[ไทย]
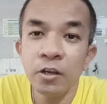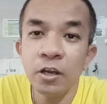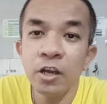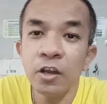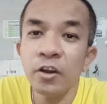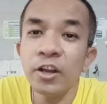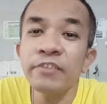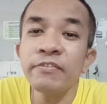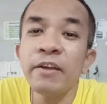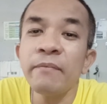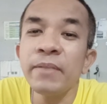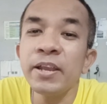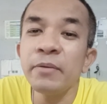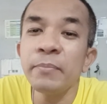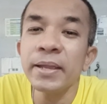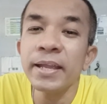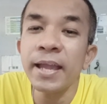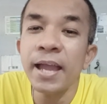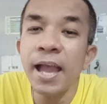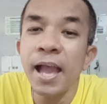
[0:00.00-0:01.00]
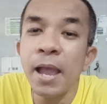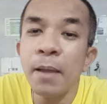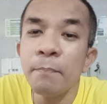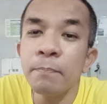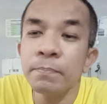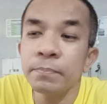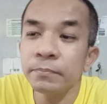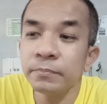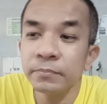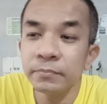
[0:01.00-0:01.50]
ลดความเร็วไหมครับ
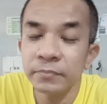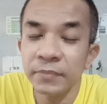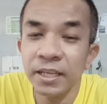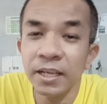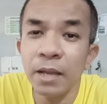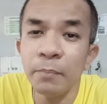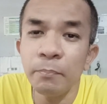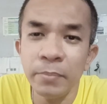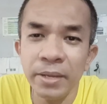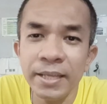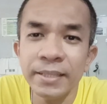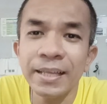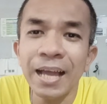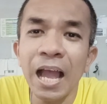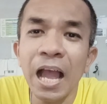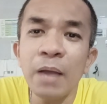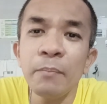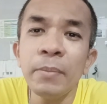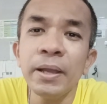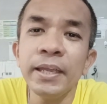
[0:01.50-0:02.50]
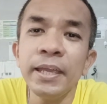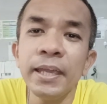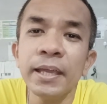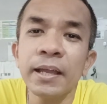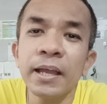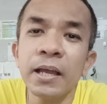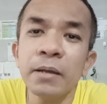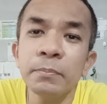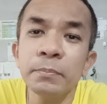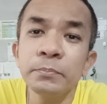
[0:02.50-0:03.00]
นะครับมีถามมาอีกครับ